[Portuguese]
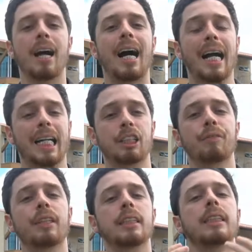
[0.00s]
A Caixa
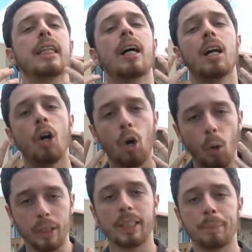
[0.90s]
financia
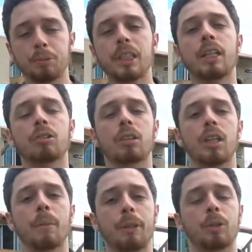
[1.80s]
80%.
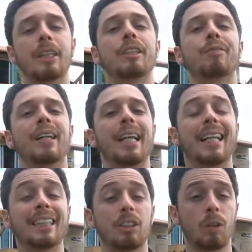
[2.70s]
Mas quando a gente fala em
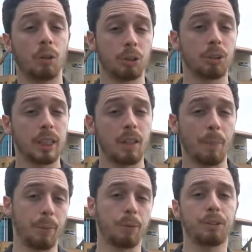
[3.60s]
relação à construção, é
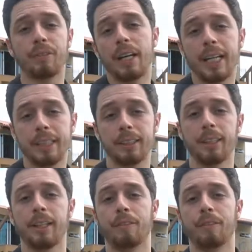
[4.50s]
um pouco diferente.